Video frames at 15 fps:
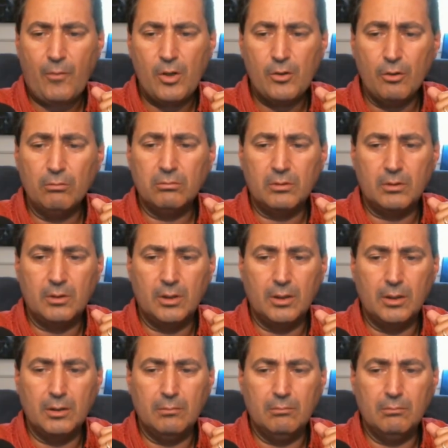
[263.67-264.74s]
l'autre, il
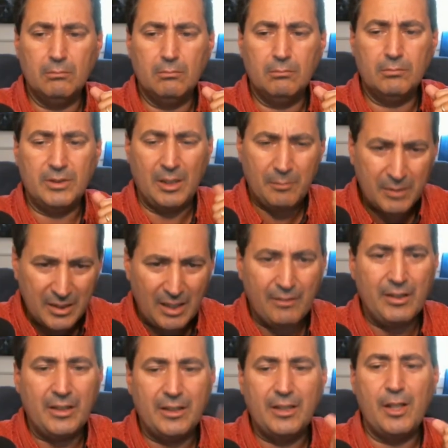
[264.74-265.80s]
euh, me semble qu'ils
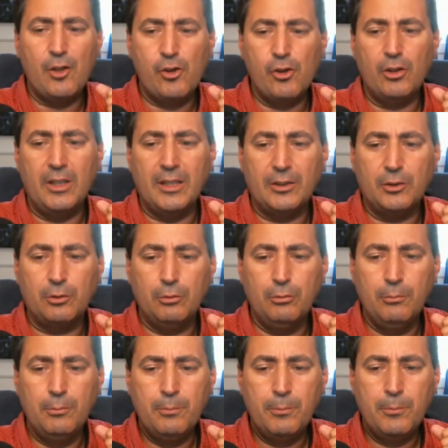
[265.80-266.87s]
travaillaient déjà
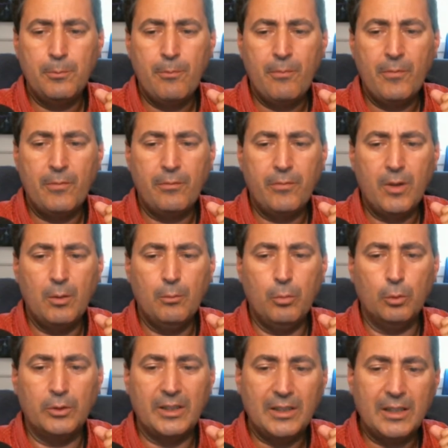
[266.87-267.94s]
là-dessus
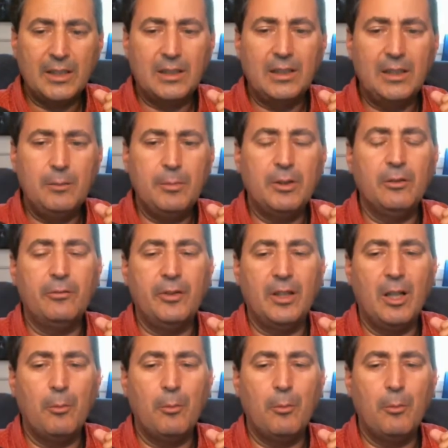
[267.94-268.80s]
pour détecter les pédophiles.